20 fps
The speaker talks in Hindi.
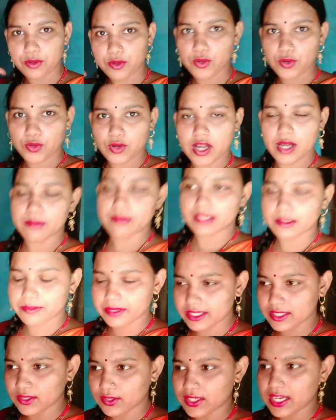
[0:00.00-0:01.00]
लोगों को हमारी
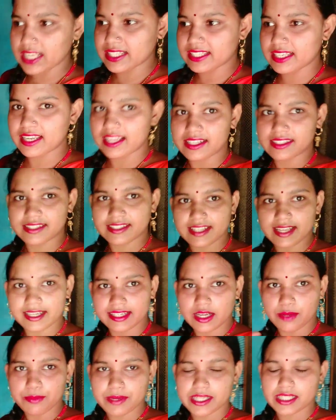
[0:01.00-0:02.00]
वीडियो कैसी लगती है
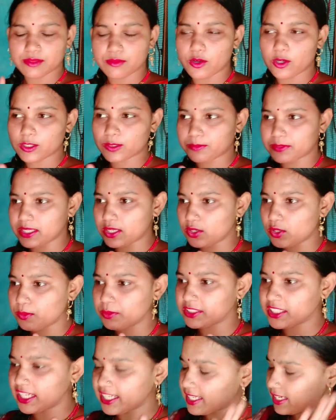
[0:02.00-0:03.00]
कमेंट बॉक्स में ज़रूर
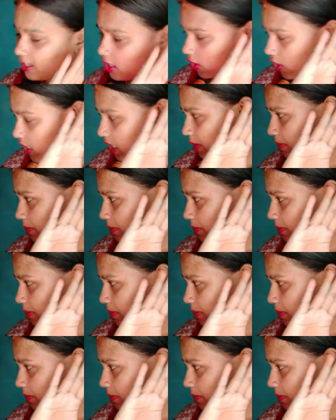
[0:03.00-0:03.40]
बताइएगा और